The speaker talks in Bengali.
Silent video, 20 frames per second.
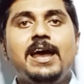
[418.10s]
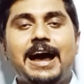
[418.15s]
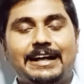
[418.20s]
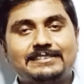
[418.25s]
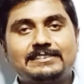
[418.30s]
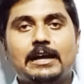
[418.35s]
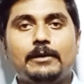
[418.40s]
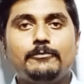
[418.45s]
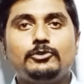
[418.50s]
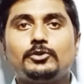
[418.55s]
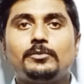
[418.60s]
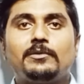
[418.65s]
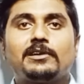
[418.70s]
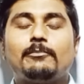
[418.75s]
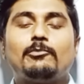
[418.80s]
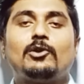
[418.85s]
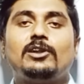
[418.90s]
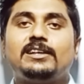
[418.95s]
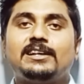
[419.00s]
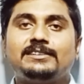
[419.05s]
আজকে আমি তোমাকে
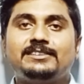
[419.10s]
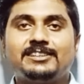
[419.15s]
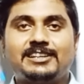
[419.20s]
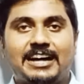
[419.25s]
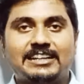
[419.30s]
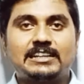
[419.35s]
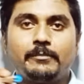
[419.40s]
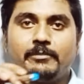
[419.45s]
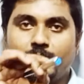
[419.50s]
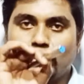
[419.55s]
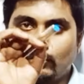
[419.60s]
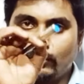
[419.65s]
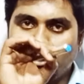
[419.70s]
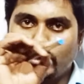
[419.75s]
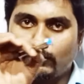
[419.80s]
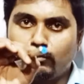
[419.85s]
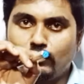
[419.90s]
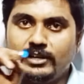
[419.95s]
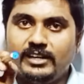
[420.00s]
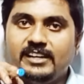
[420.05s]
বলে যাচ্ছি খাতা বের করে
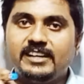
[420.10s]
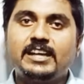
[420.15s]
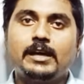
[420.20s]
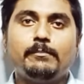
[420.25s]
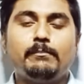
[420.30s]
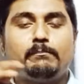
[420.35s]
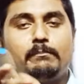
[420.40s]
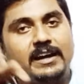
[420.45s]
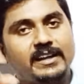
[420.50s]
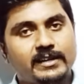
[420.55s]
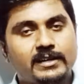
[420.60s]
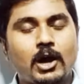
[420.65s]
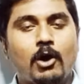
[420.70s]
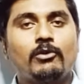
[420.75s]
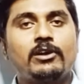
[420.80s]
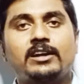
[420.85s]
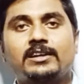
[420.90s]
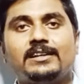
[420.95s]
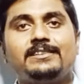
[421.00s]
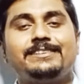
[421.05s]
এখনই লিখে বাড়ির
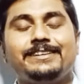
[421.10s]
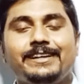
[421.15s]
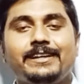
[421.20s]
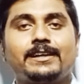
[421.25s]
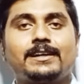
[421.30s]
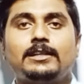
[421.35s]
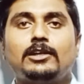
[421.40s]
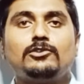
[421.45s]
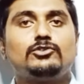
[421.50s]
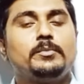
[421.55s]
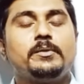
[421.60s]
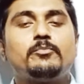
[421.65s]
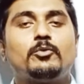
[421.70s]
কাউকে একটা দিয়ে রেখে দাও তুমি